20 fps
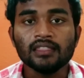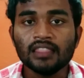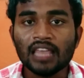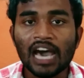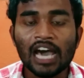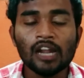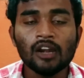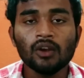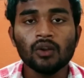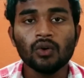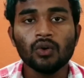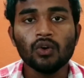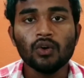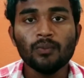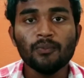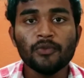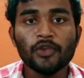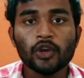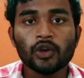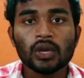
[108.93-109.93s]
దానిలో
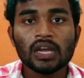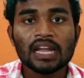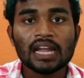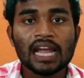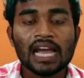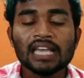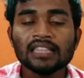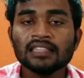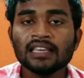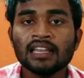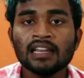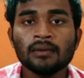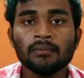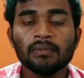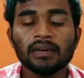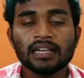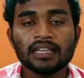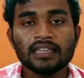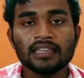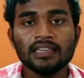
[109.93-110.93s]
మీ యొక్క ఖాతా
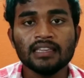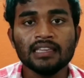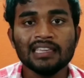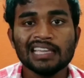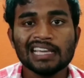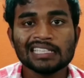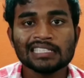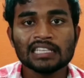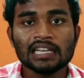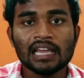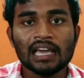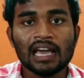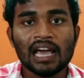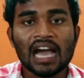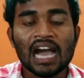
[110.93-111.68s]
నంబర్కి అసలు